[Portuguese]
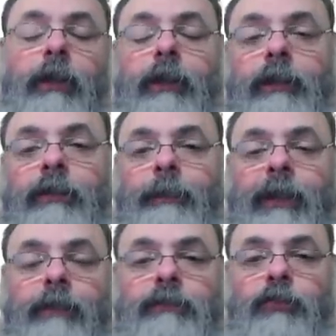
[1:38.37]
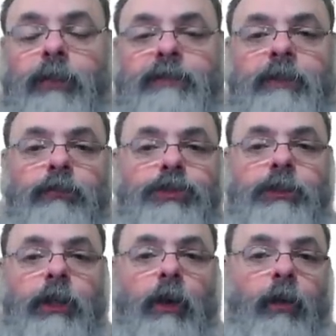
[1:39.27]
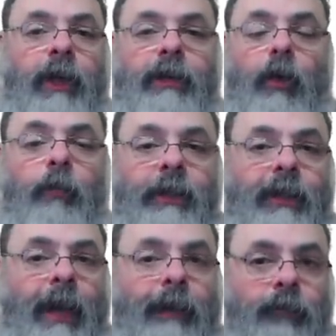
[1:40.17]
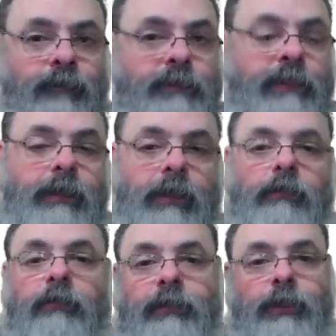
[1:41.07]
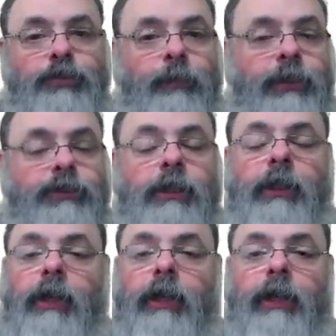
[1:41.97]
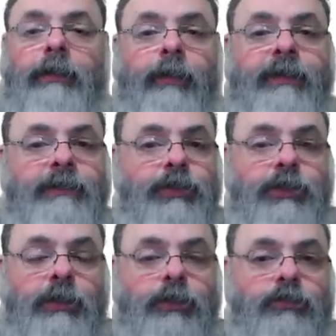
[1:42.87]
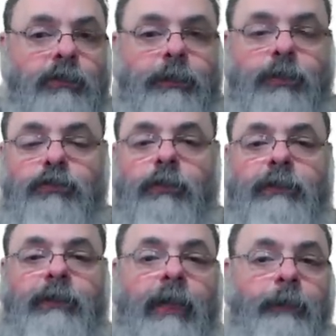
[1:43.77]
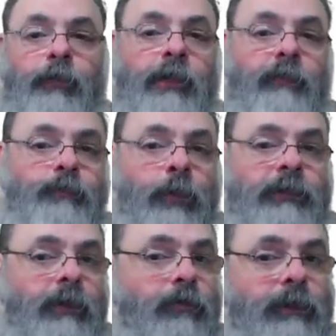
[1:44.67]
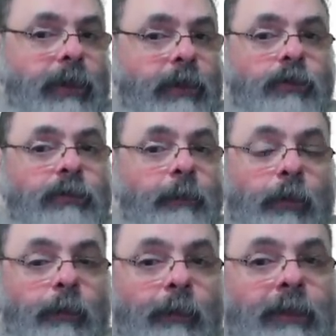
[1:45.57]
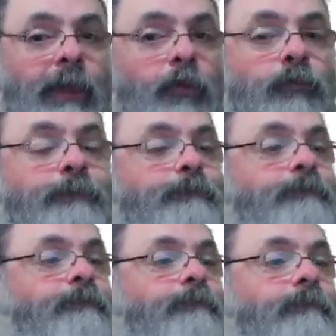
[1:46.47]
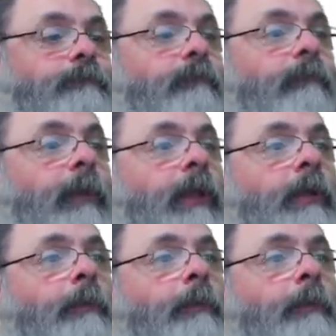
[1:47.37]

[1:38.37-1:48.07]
e também situação de alguém que é obrigado a fazer aquilo. Evidentemente, é, não existe isso. Se a pessoa está ali por livre e espontânea vontade, não tem problema nenhum. E,